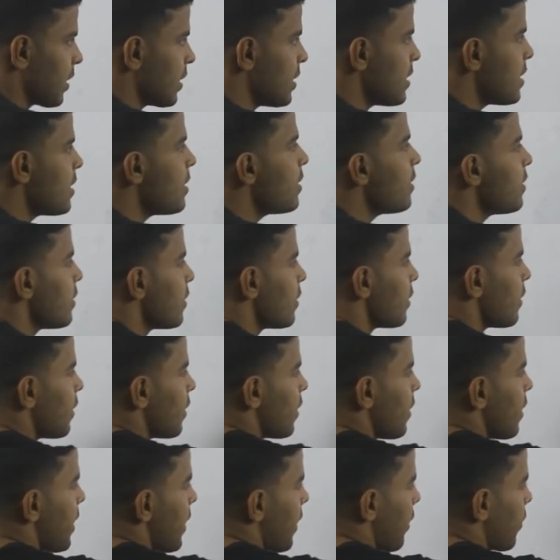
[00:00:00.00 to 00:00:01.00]
ক্লিয়ার
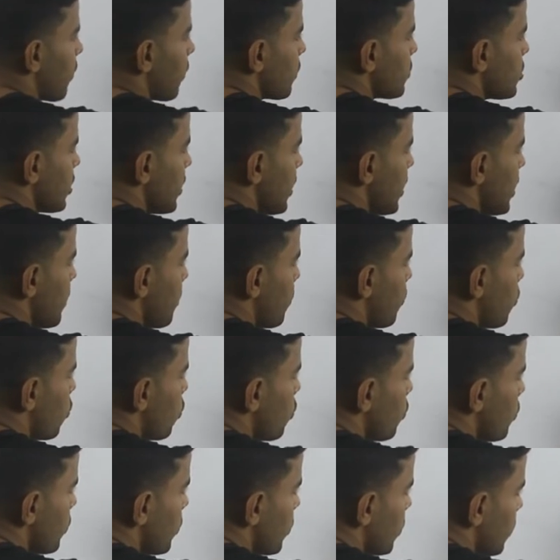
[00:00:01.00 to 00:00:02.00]
এখন হচ্ছে
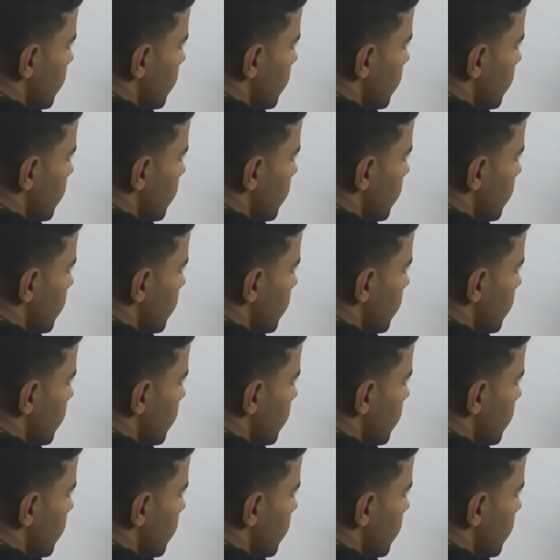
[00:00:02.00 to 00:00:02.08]
ইনপুট